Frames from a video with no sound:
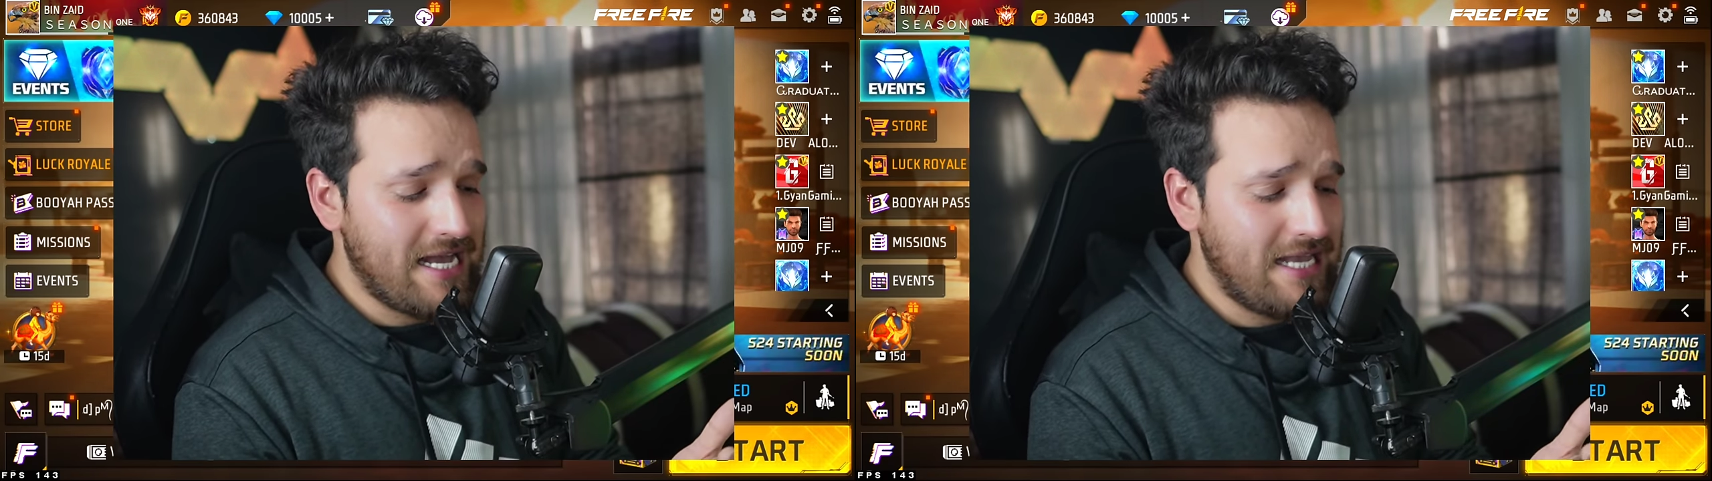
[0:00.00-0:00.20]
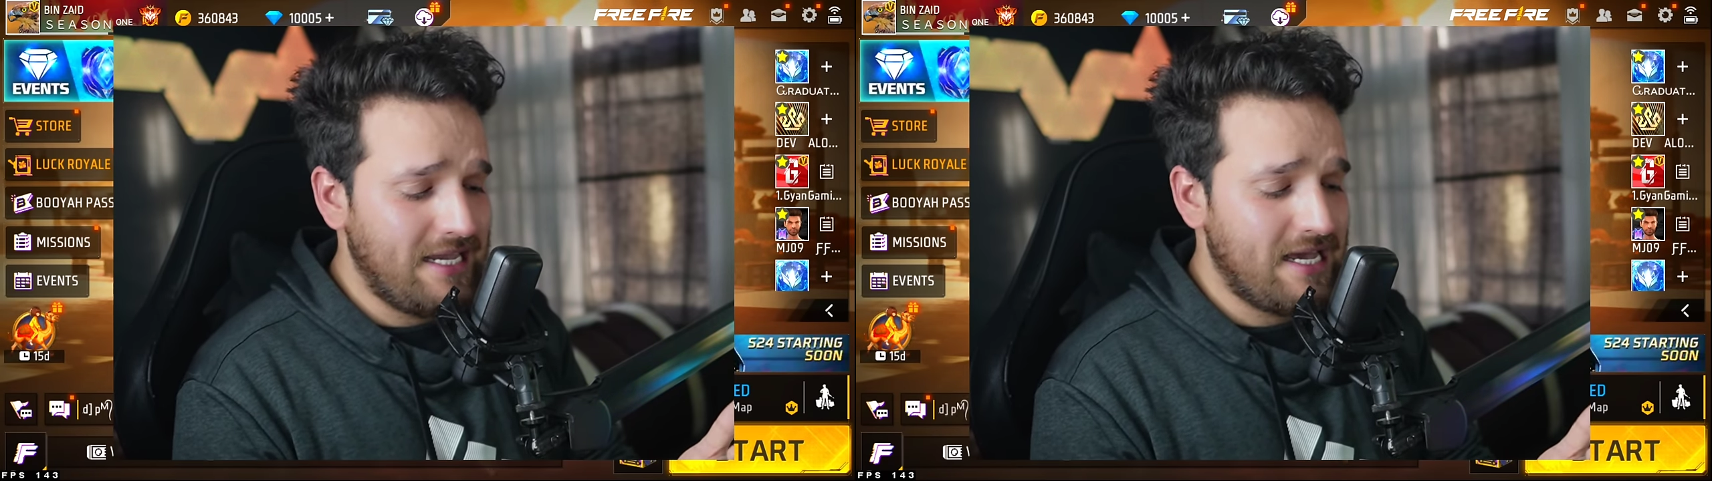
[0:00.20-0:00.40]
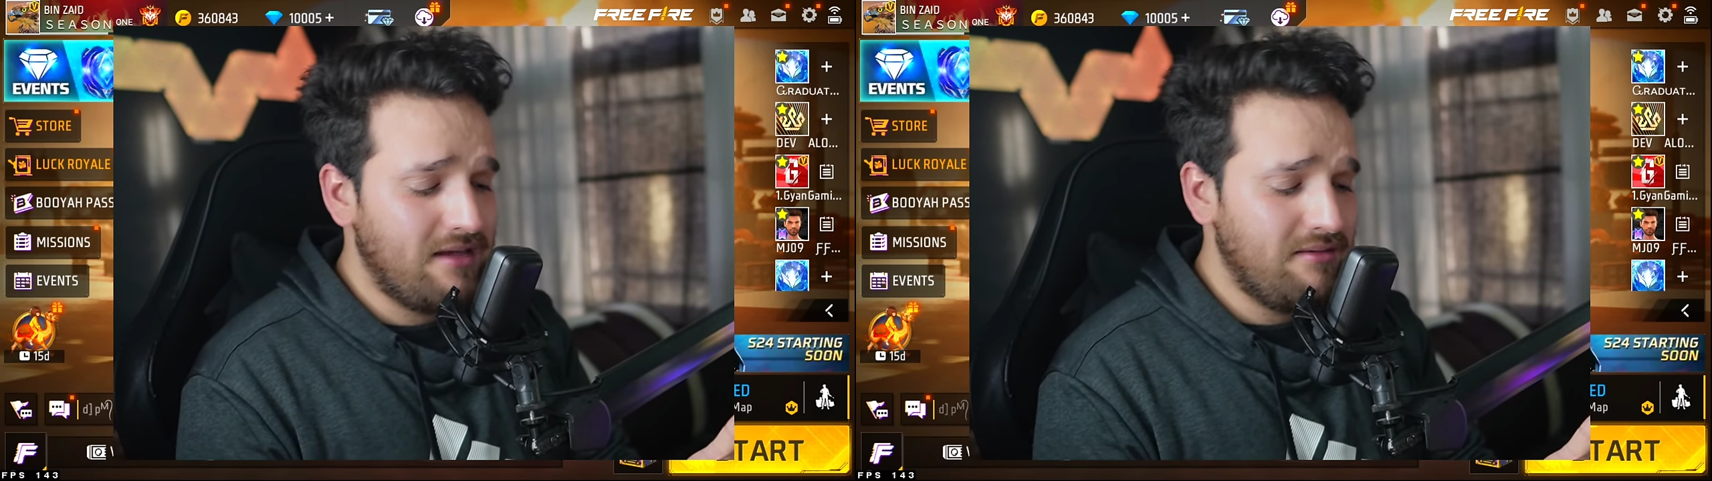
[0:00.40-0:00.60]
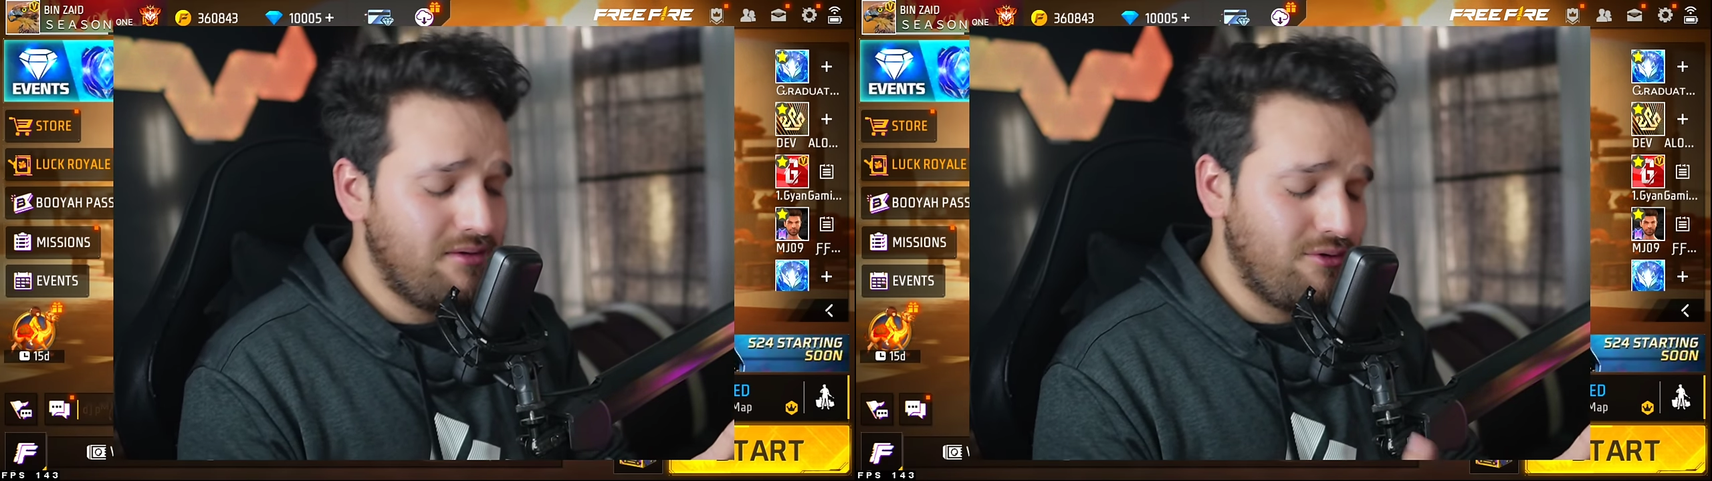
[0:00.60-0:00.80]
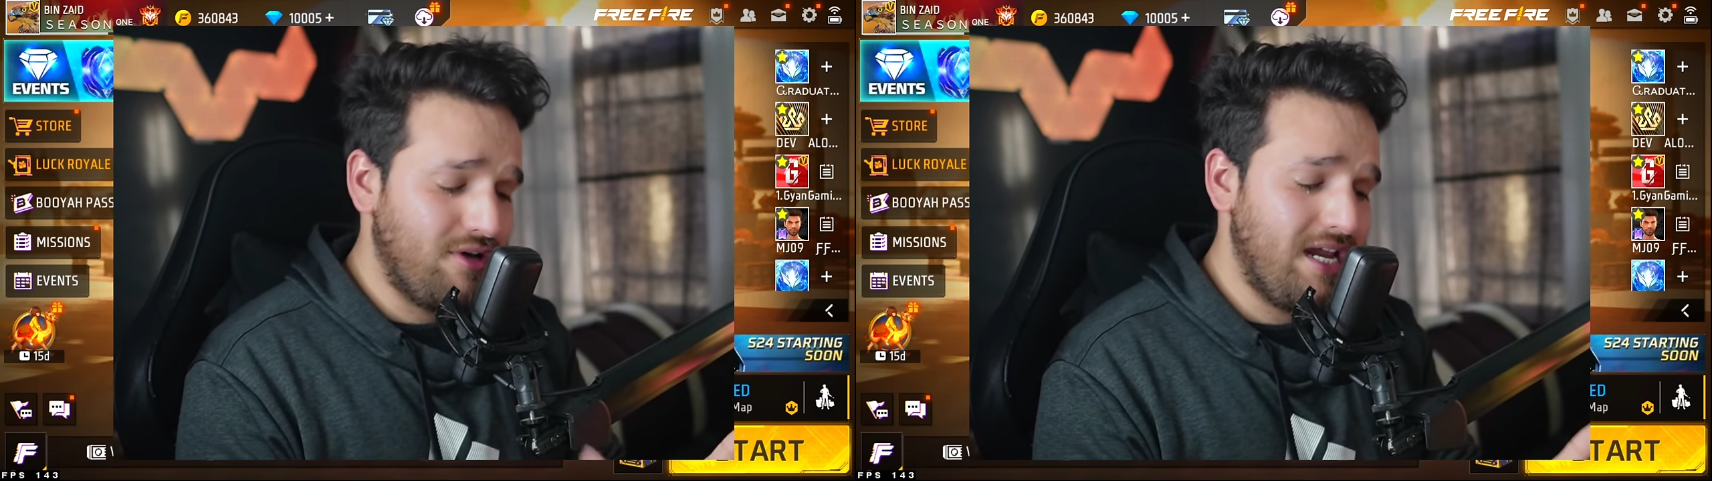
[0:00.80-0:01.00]
गालियाँ
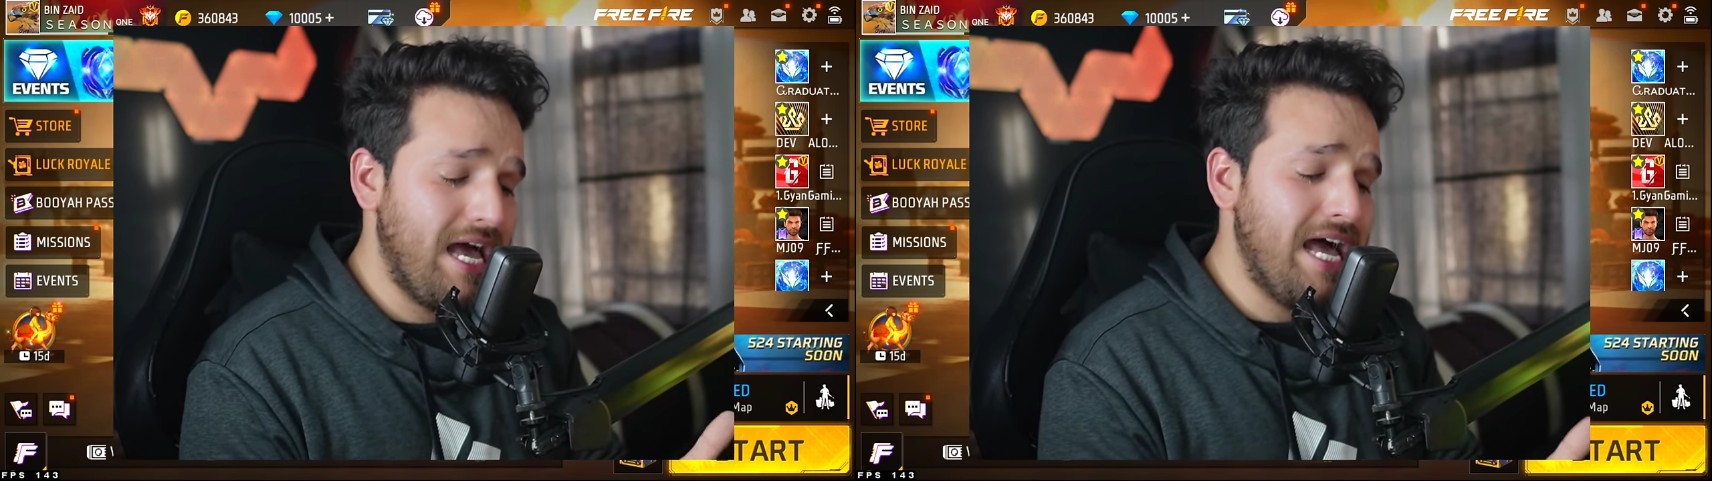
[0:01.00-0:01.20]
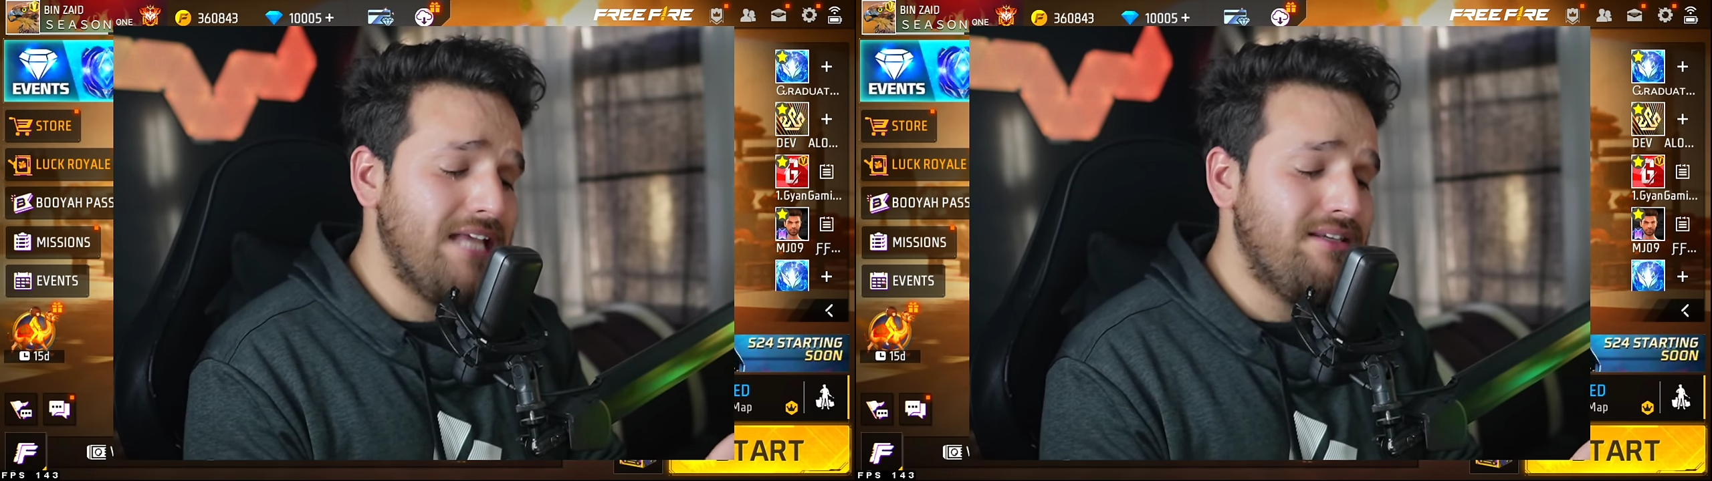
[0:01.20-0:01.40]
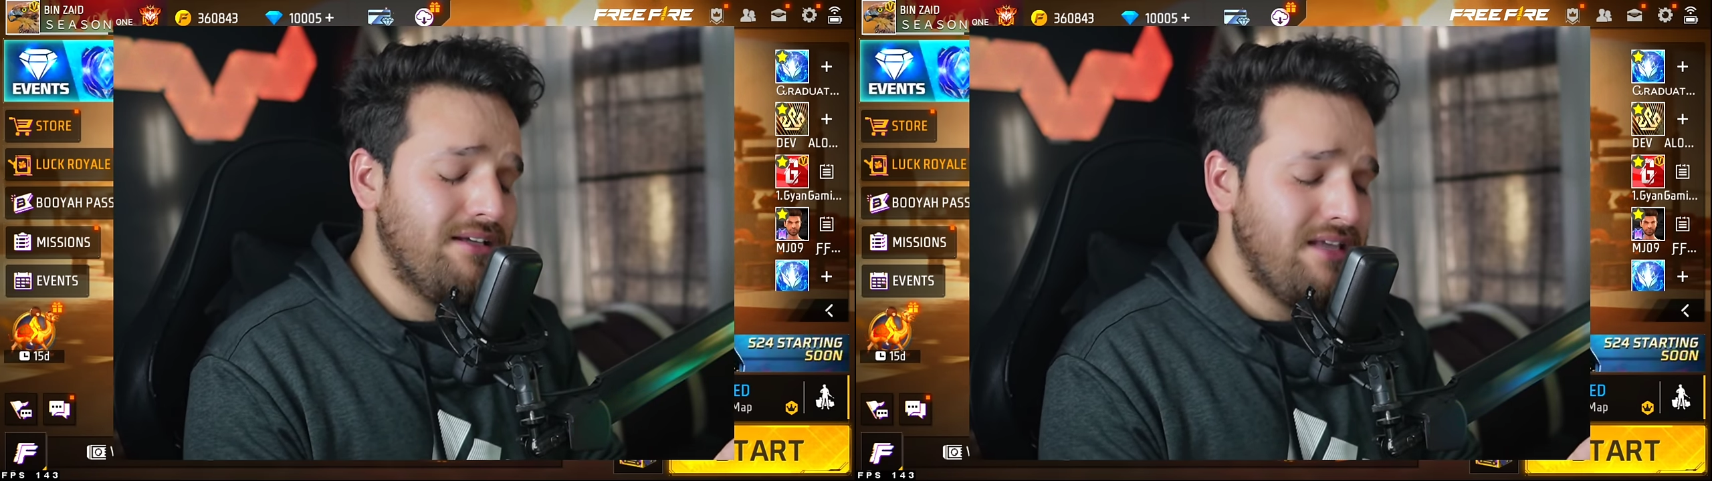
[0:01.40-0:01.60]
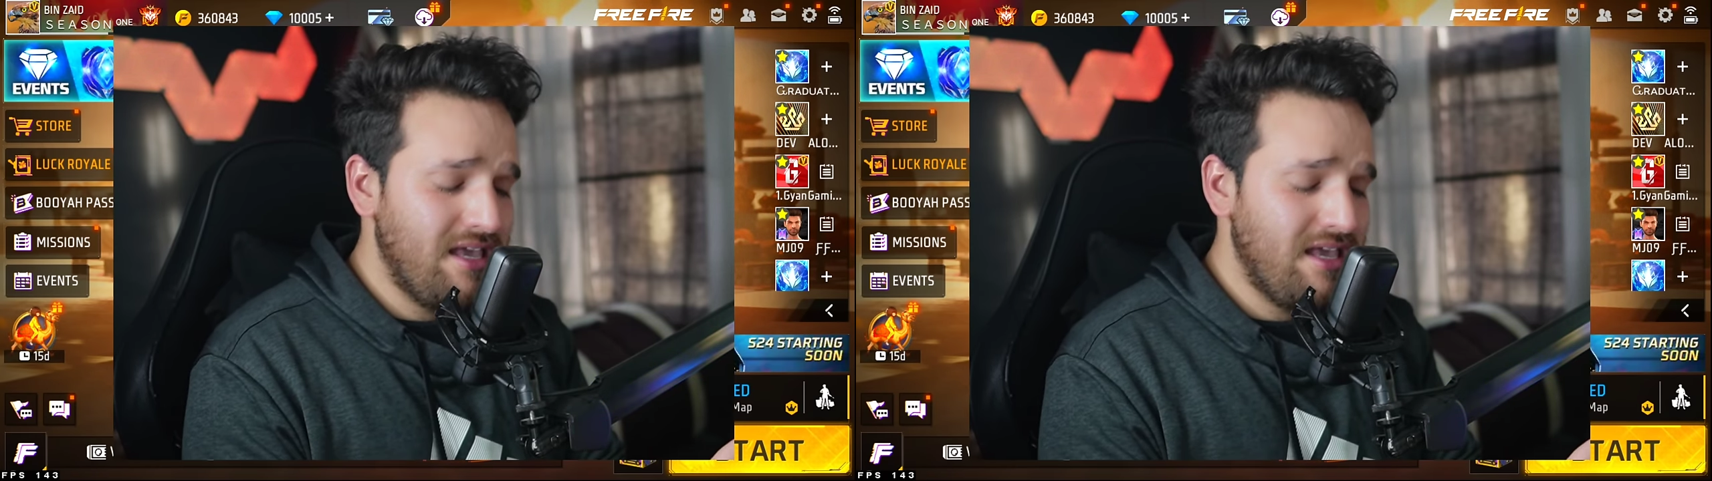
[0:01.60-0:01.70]
और आज